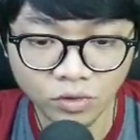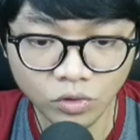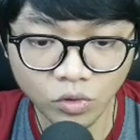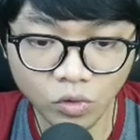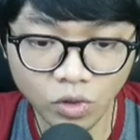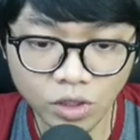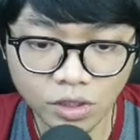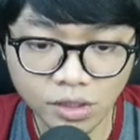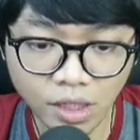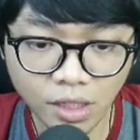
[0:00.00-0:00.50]

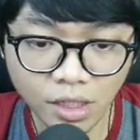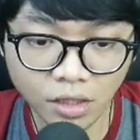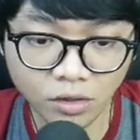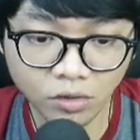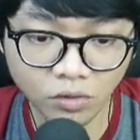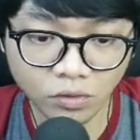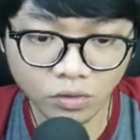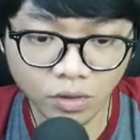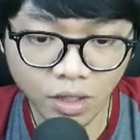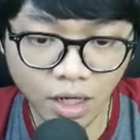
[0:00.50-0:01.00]
Tuh di sana
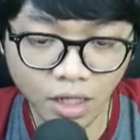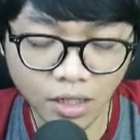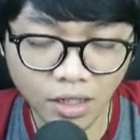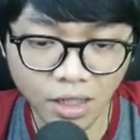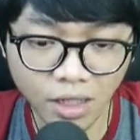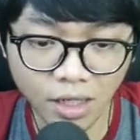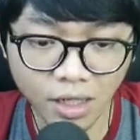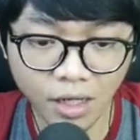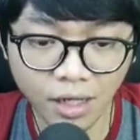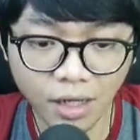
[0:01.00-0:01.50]
tuh
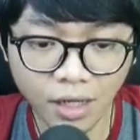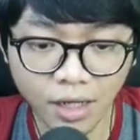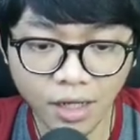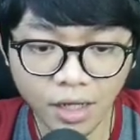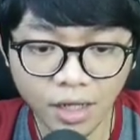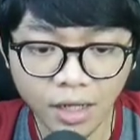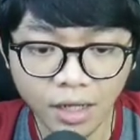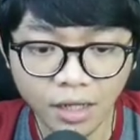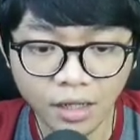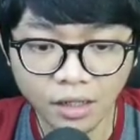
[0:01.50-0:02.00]
ada
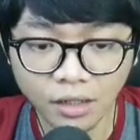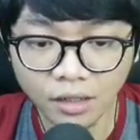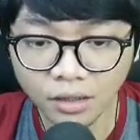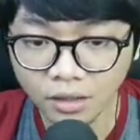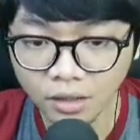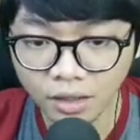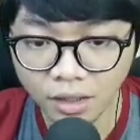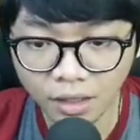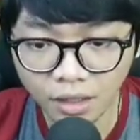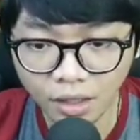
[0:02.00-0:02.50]

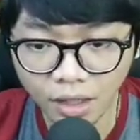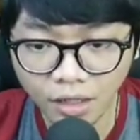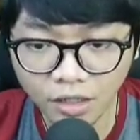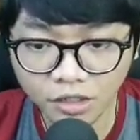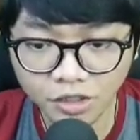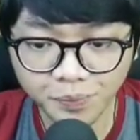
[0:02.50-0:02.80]
ada